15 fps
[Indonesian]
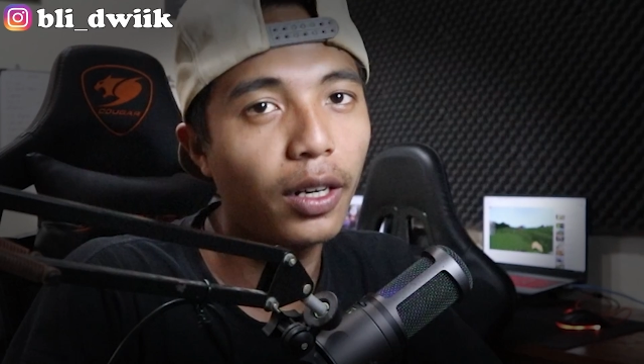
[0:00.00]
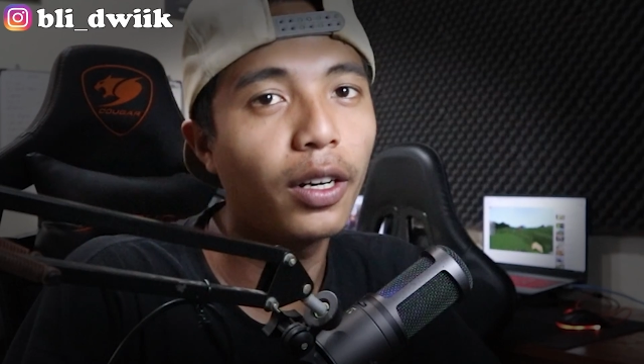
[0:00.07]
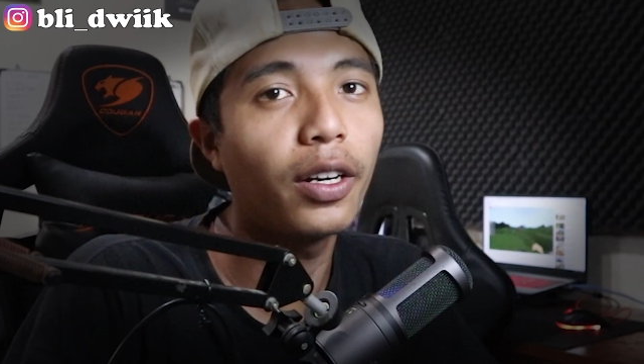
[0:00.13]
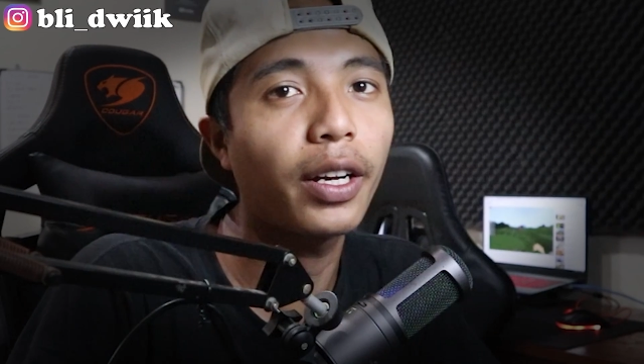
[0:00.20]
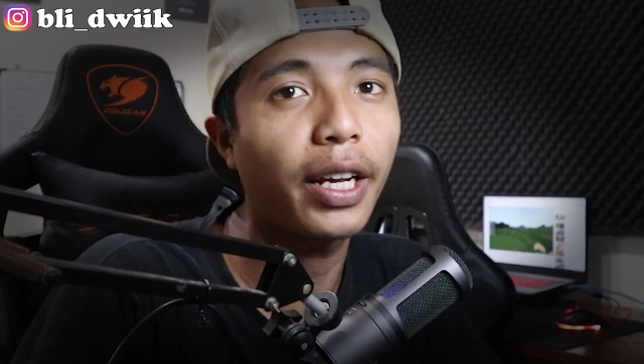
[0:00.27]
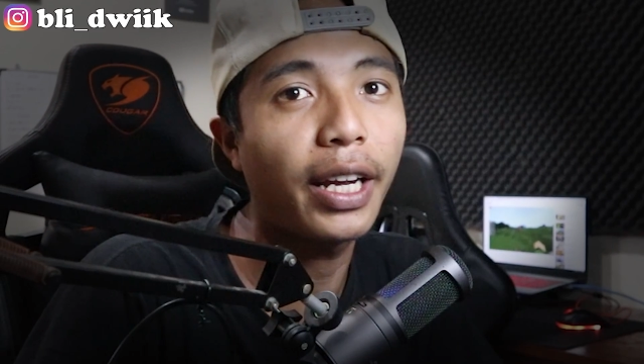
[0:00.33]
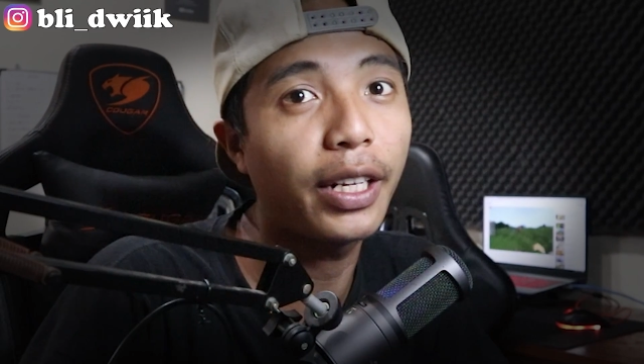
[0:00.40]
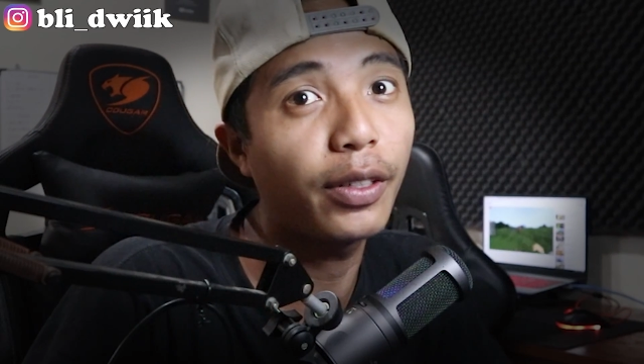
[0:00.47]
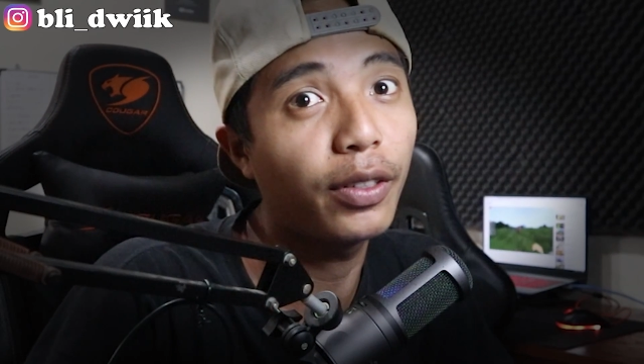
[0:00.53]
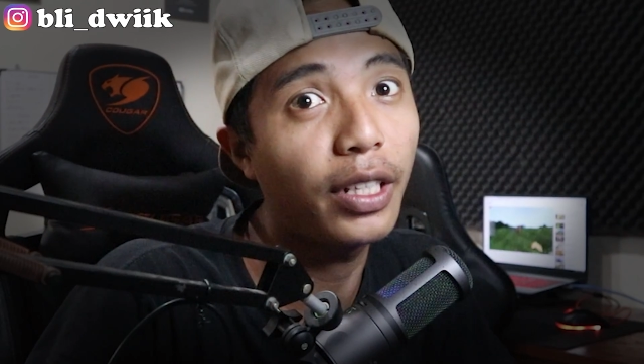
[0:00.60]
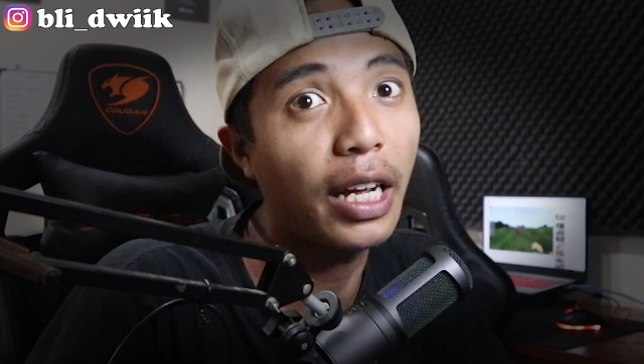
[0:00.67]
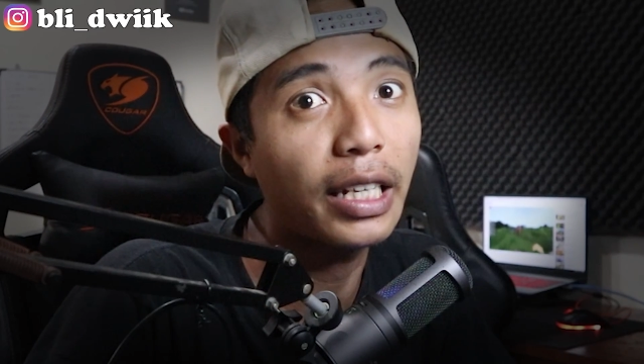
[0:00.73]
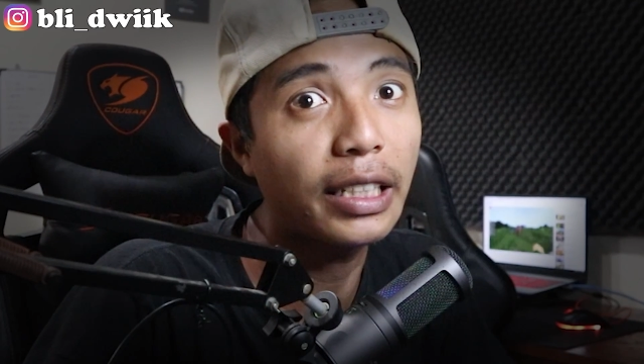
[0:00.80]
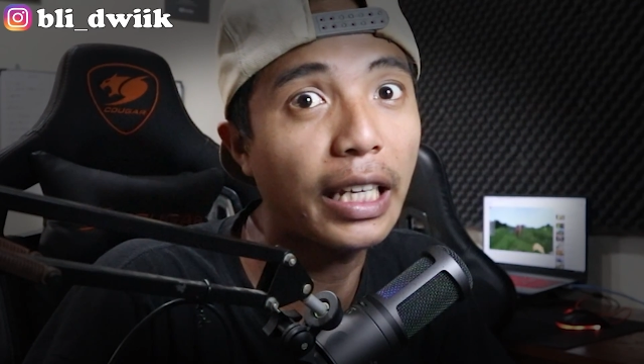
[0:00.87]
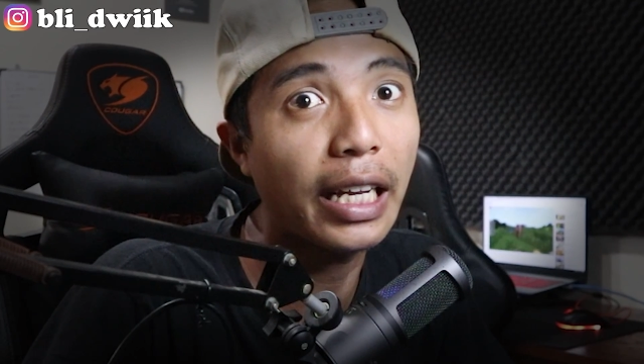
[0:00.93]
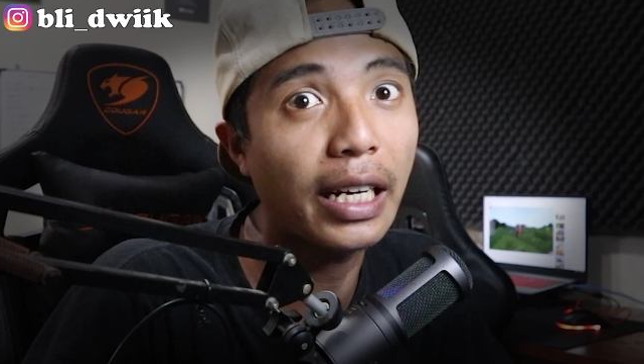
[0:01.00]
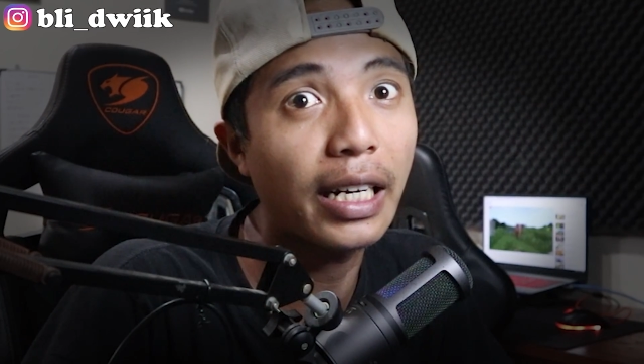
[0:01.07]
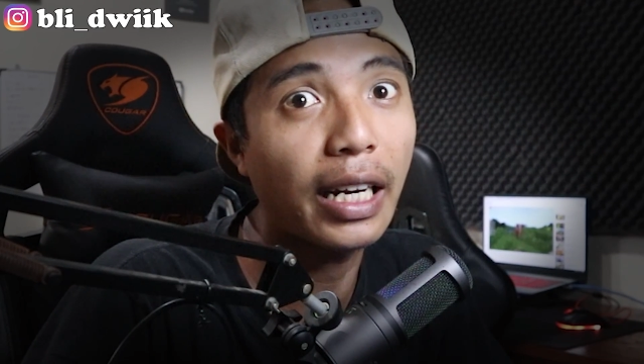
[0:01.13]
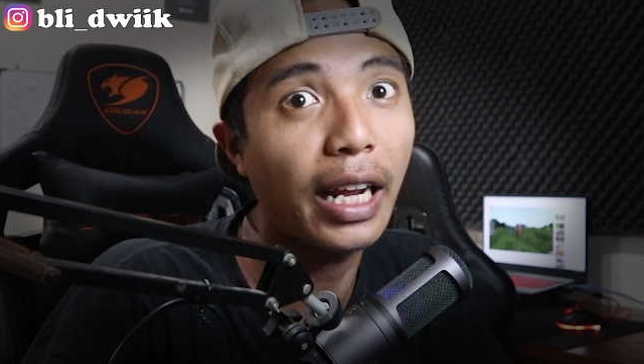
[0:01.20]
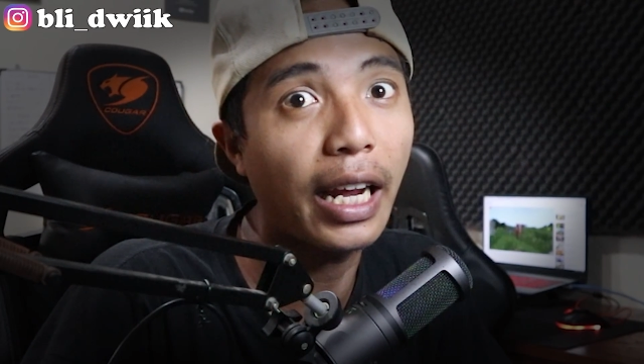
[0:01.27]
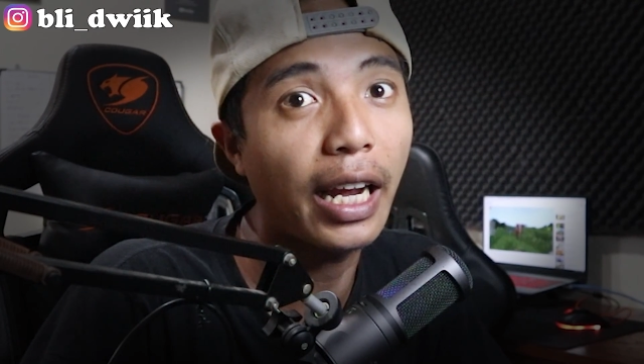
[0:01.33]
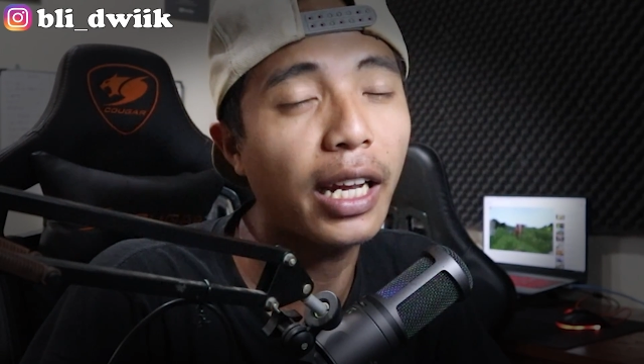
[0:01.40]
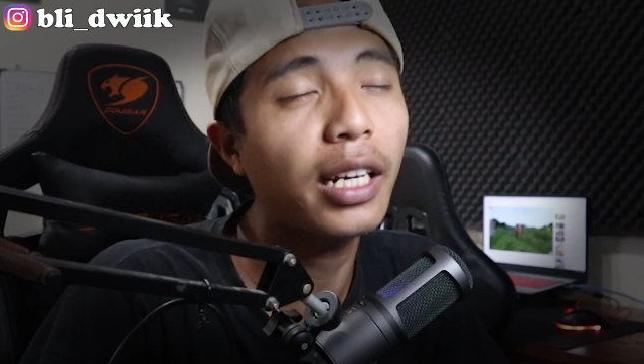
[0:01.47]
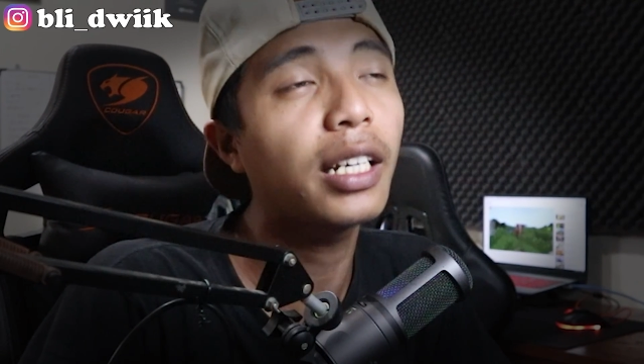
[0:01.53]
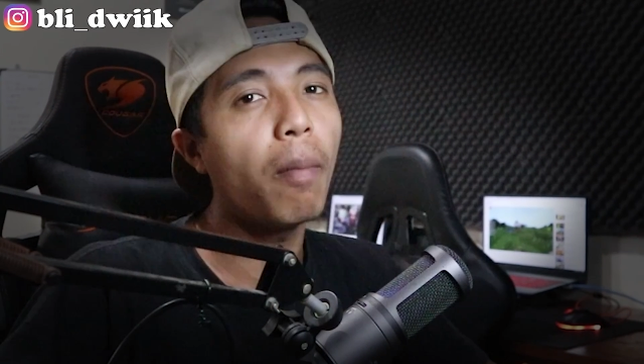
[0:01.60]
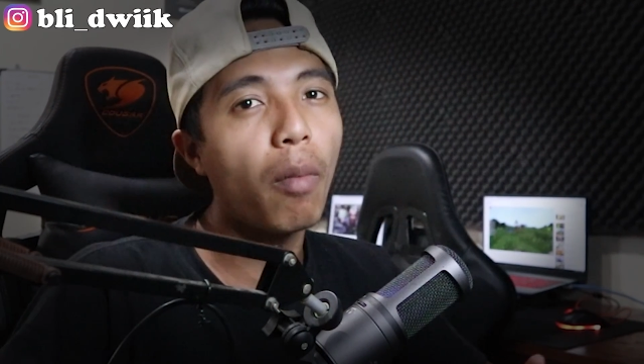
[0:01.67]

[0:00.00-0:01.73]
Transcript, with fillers: Oke, itu dia Siren Head,